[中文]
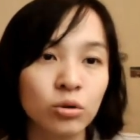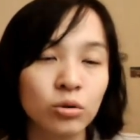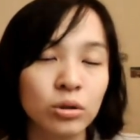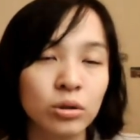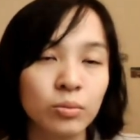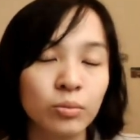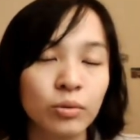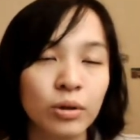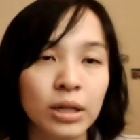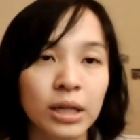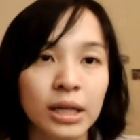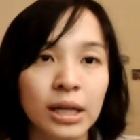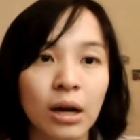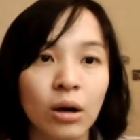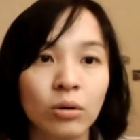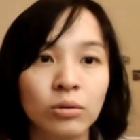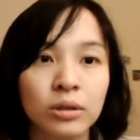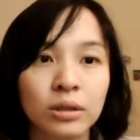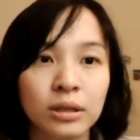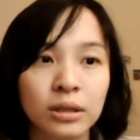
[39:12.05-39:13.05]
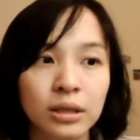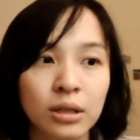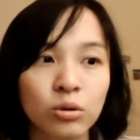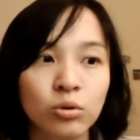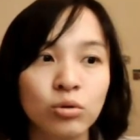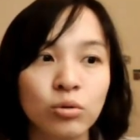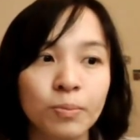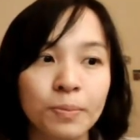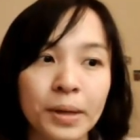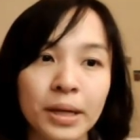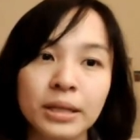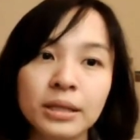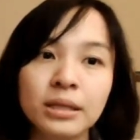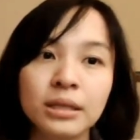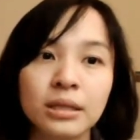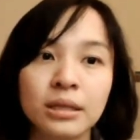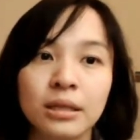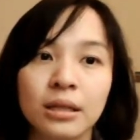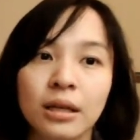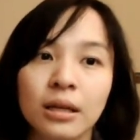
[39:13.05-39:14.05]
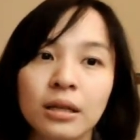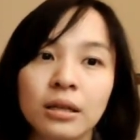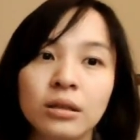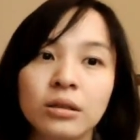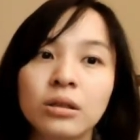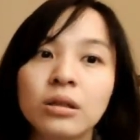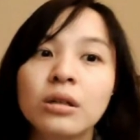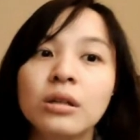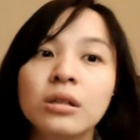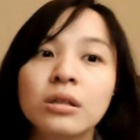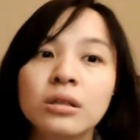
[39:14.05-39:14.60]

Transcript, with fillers: 就是不一定要直接去编辑那个